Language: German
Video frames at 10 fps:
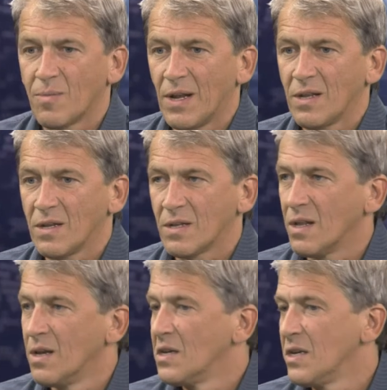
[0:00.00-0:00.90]

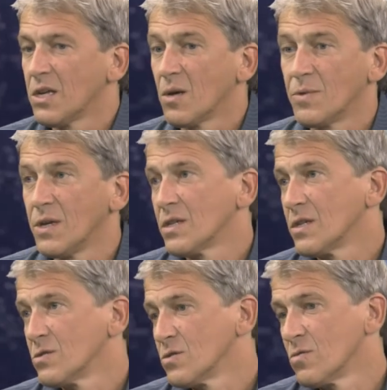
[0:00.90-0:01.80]
Tabellendrittel. Ja. Ich glaube nicht,
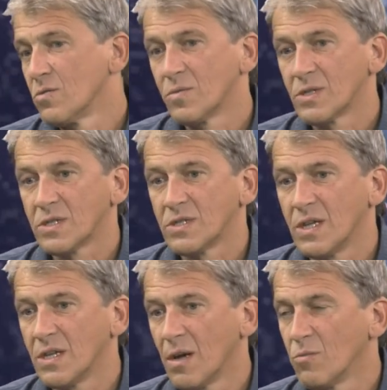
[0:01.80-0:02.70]
also so wie wir es
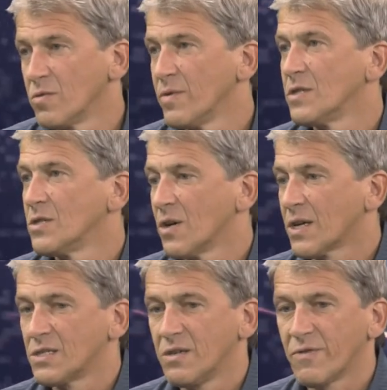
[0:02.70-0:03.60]
gesehen haben und wenn sie so
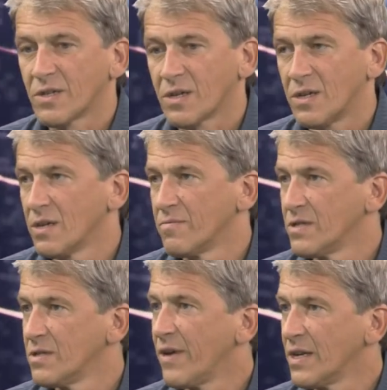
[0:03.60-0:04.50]
aggressiv attackieren, wie
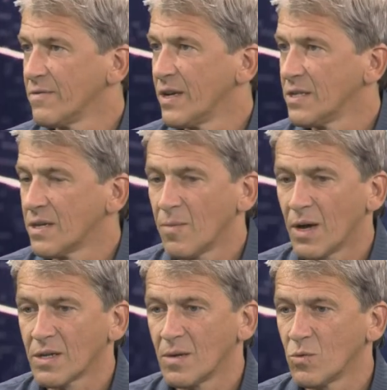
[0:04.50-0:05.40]
sie es phasenweise
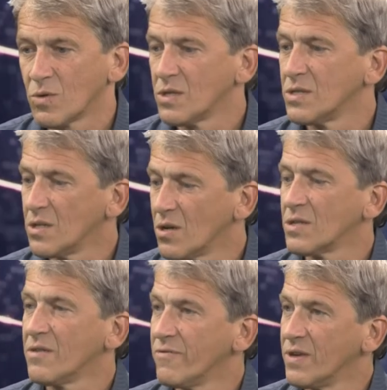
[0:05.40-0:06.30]
gemacht haben, und das sind auch
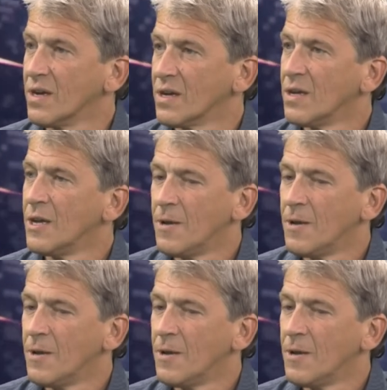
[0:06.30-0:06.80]
die vier